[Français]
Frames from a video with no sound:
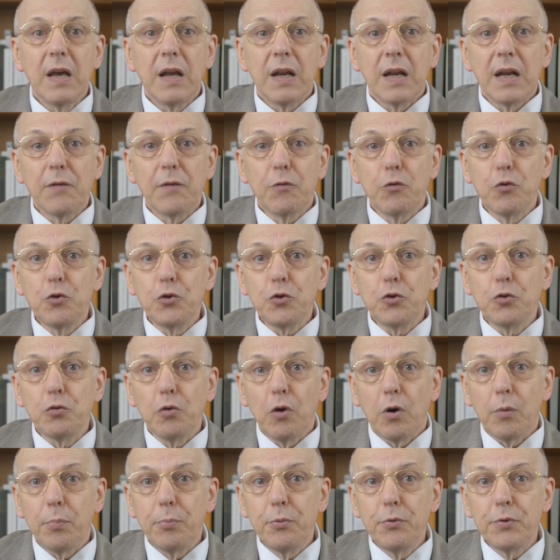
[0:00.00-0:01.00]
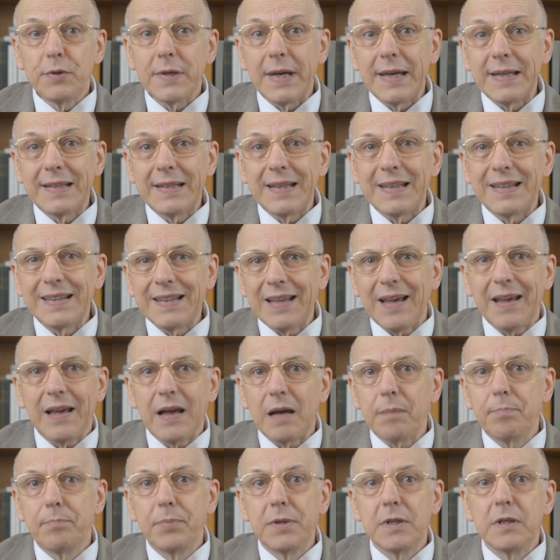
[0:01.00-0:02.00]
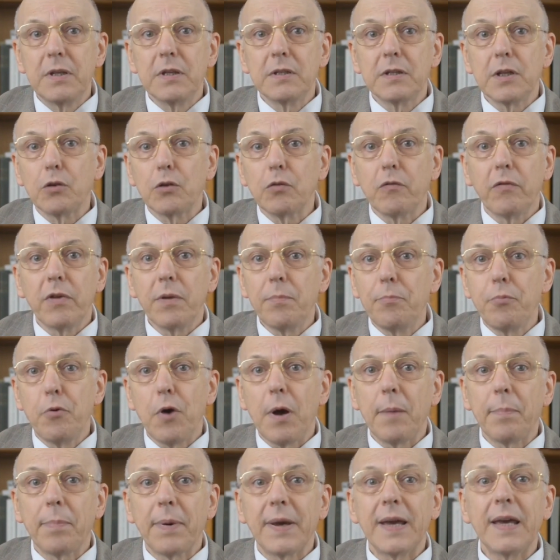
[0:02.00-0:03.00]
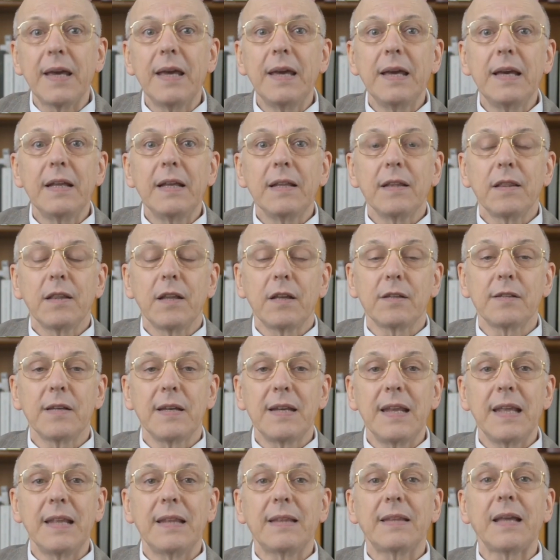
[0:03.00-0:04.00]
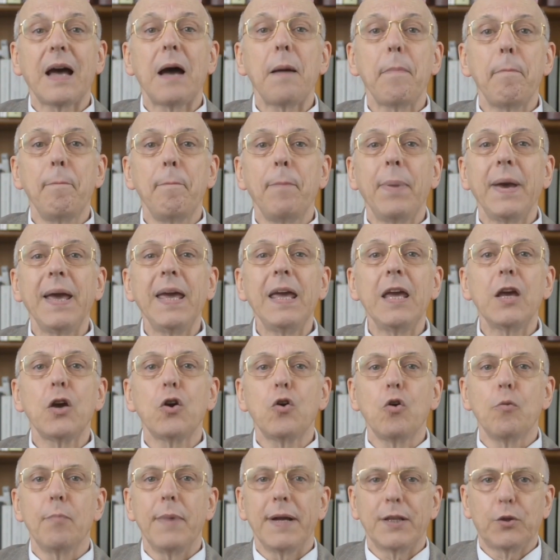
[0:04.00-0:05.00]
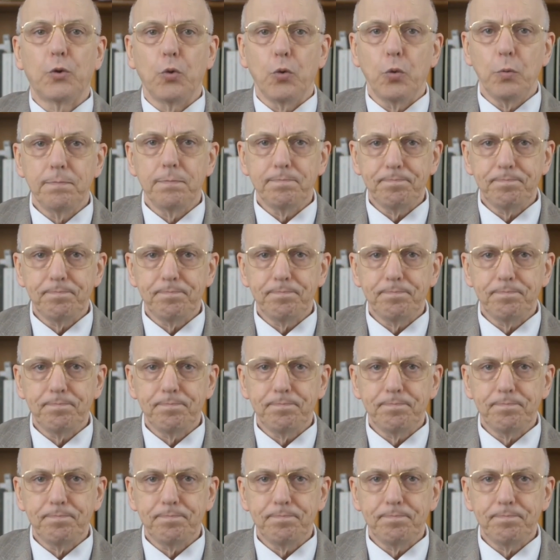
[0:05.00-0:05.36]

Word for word: L'évolution en plus a été très rapide. Il s'est trouvé peu après dans un état pré-comateux.